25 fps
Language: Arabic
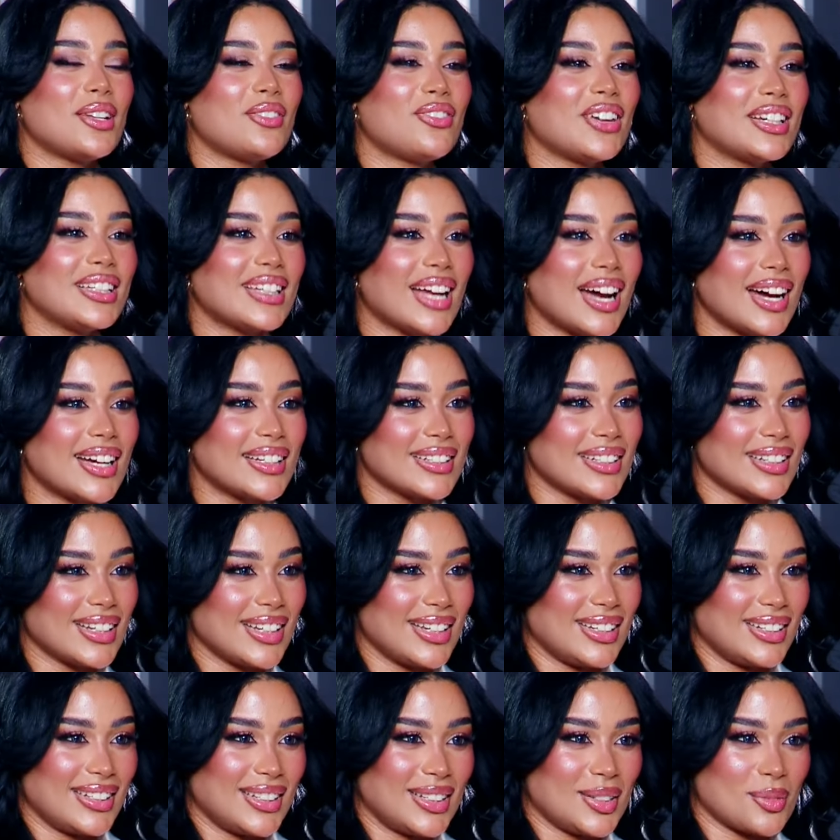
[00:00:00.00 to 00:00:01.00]
بالفنان
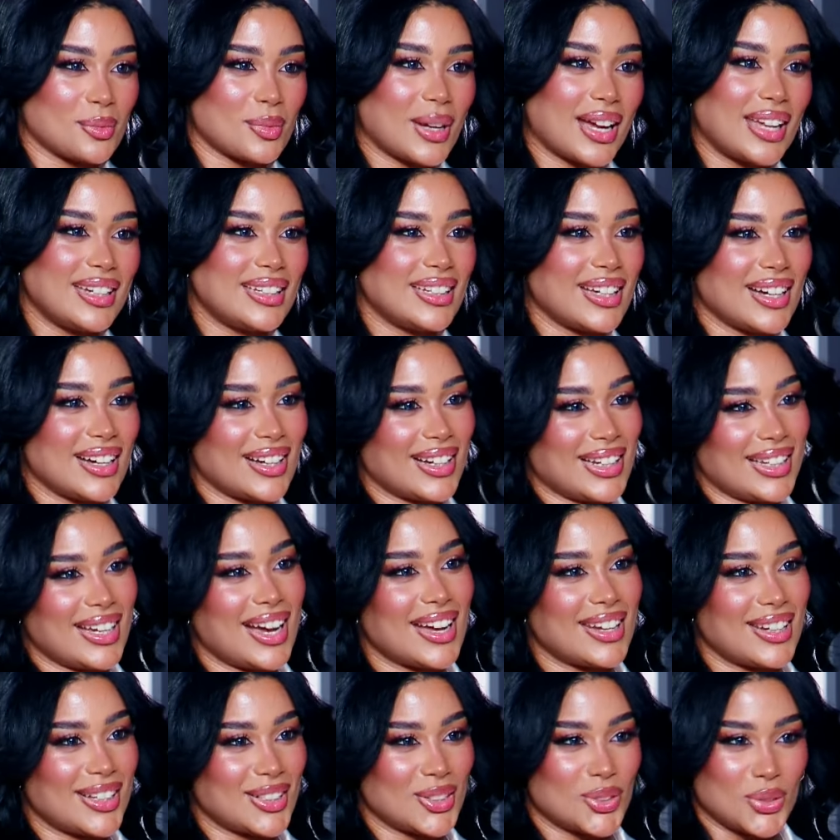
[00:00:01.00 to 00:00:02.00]
اللي مخليه
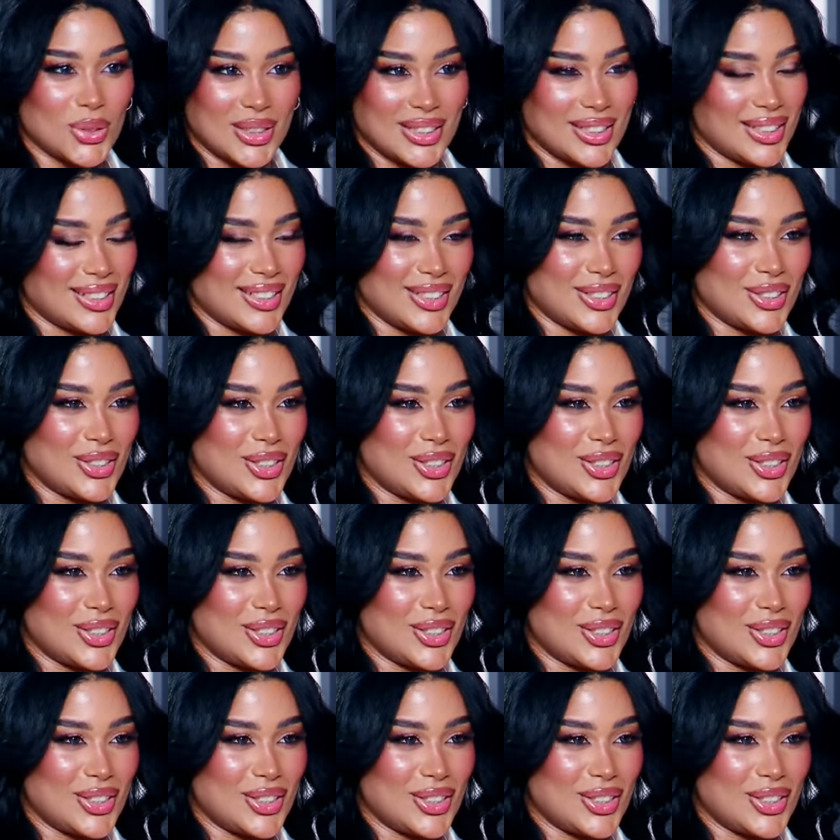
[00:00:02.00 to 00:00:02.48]
عياله تود...